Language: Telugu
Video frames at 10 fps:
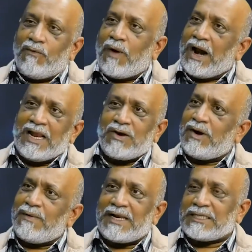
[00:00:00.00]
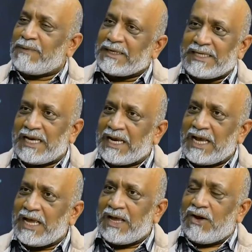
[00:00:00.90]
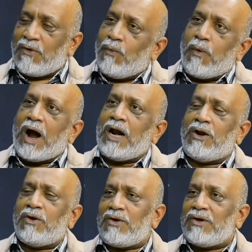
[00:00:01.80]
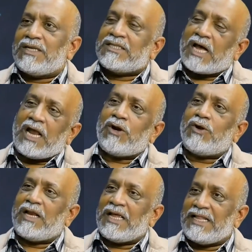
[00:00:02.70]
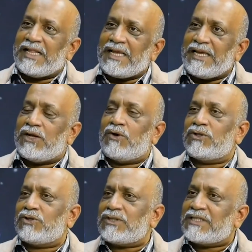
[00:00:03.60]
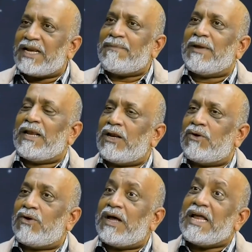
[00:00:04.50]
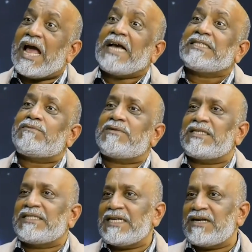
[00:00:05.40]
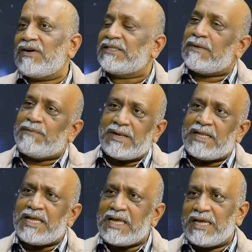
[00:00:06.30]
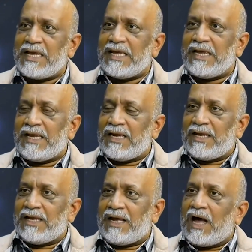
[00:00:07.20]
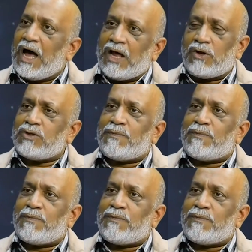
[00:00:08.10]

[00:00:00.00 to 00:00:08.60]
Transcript: వాళ్ళని కూడా మనం రెస్పెక్ట్ చేయాలిగా వాళ్ళు చాలా రోజులైంది ఈరోజు సరే పిల్లలు అనే యాక్సెప్టెన్స్ ఏంటి వాళ్ళు చెప్పింది ఆ రోజు